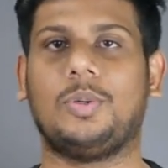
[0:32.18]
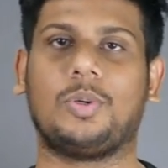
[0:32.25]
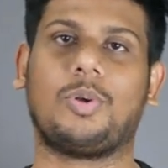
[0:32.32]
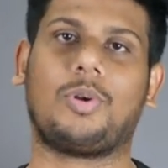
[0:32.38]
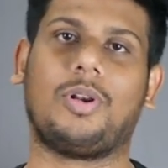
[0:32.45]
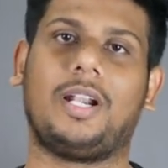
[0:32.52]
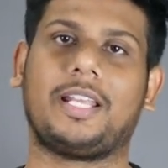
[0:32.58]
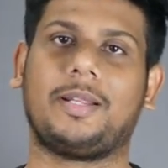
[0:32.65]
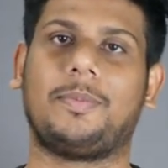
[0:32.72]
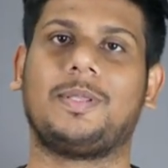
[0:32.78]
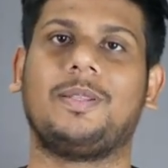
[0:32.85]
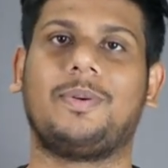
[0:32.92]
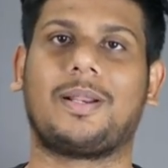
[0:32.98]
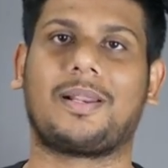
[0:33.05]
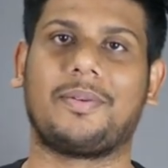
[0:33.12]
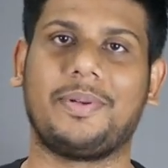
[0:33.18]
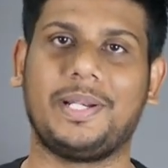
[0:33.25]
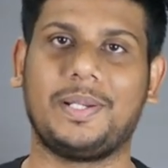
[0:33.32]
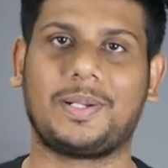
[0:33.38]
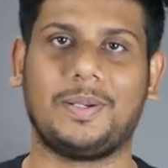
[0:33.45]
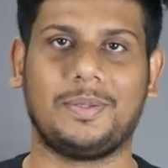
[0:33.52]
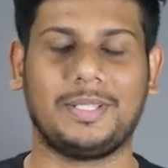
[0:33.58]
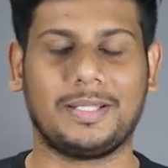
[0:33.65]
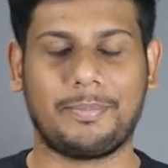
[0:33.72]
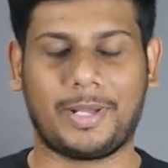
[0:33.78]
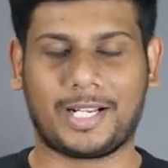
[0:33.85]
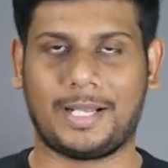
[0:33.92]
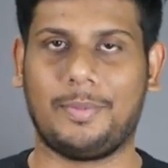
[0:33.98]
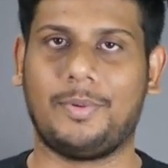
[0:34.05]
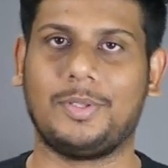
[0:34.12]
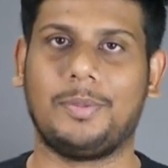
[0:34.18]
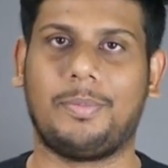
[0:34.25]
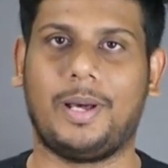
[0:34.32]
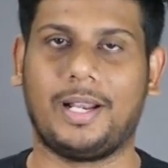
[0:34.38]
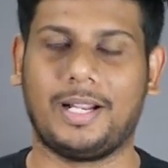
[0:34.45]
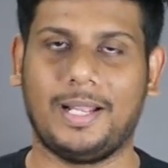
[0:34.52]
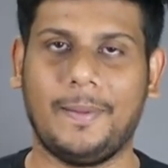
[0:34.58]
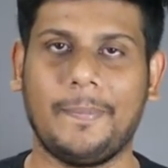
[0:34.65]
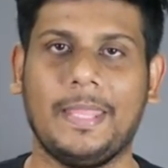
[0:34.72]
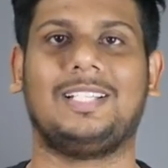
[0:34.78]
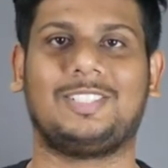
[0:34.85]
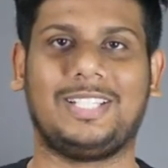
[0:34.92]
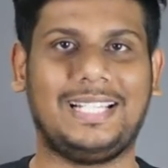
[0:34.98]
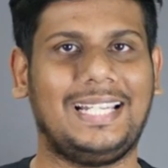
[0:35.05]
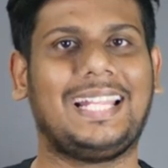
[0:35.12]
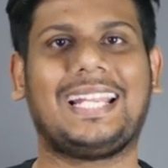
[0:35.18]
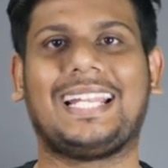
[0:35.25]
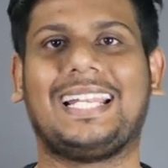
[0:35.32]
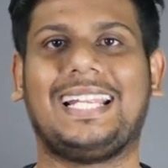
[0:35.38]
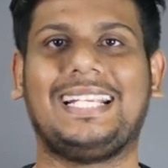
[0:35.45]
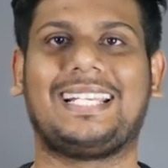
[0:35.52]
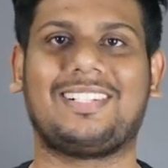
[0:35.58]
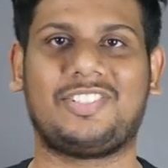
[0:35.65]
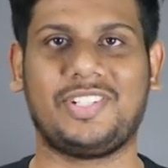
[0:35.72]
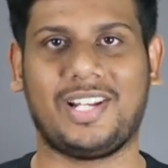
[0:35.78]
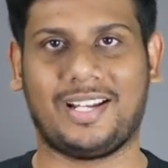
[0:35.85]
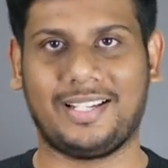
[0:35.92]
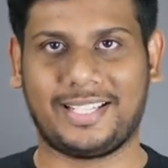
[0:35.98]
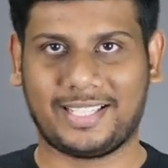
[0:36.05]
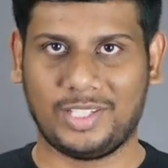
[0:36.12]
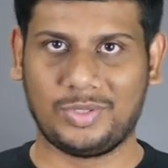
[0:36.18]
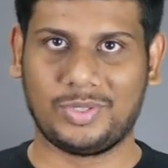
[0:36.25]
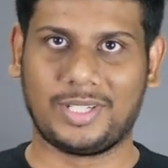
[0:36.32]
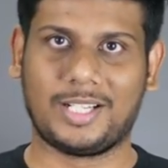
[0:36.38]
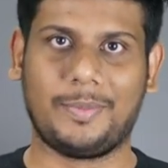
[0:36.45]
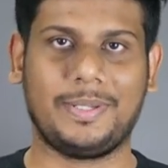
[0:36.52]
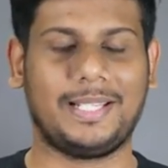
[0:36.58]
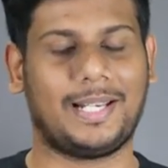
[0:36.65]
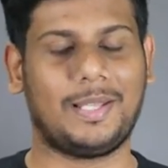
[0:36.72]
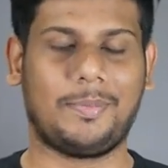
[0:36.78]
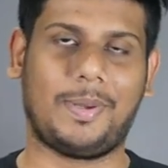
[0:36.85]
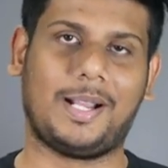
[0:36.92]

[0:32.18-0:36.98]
ஒரு ஒரு நாளைக்கு வந்து வர்ற வீடியோக்கள் வந்து மறக்காமல் வந்து பாருங்க ஸோ இன்றைக்கி என்ன இன்ட்ரெஸ்டிங்கான டெக்னிக்ஸ் இருக்குது அப்படிங்கிறத